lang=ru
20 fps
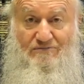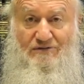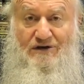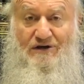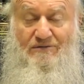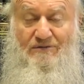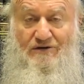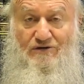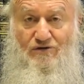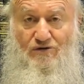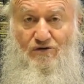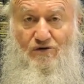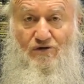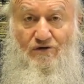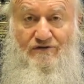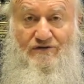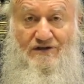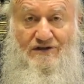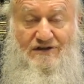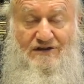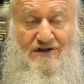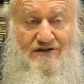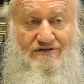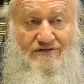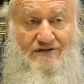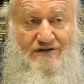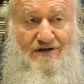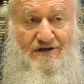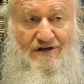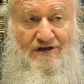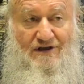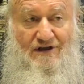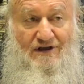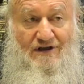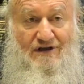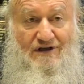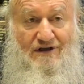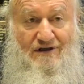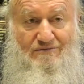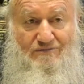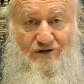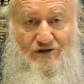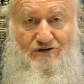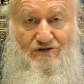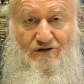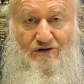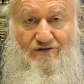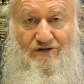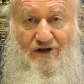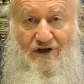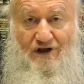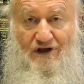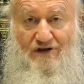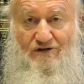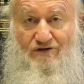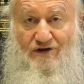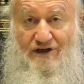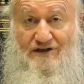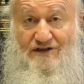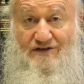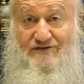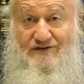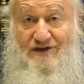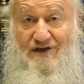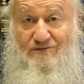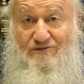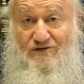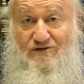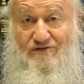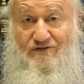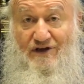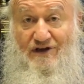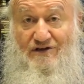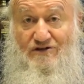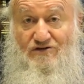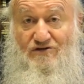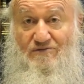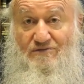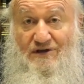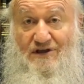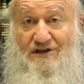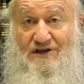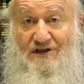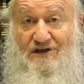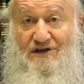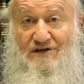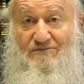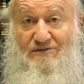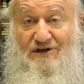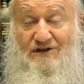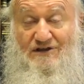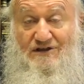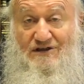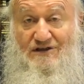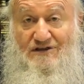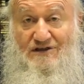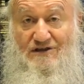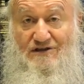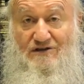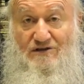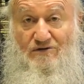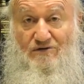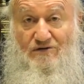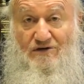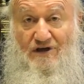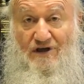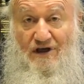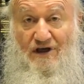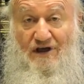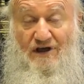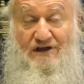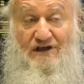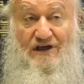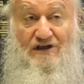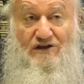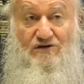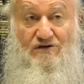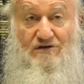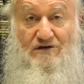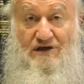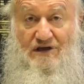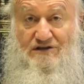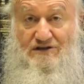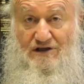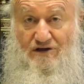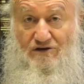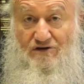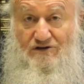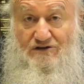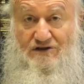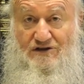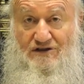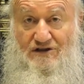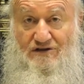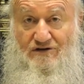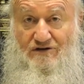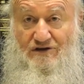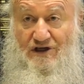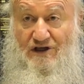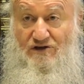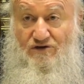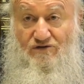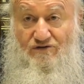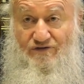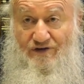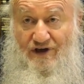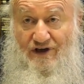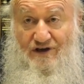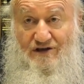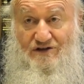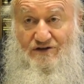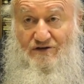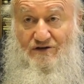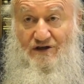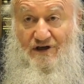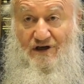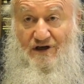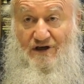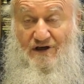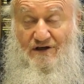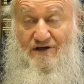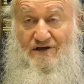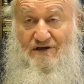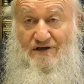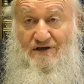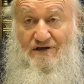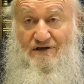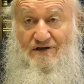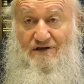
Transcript: Мы говорим о духовных жертвах безусловно. Но я совсем не уверен, что у меня такие большие заслуги. Я, не, я серьезно сейчас говорю. Я не уверен, что я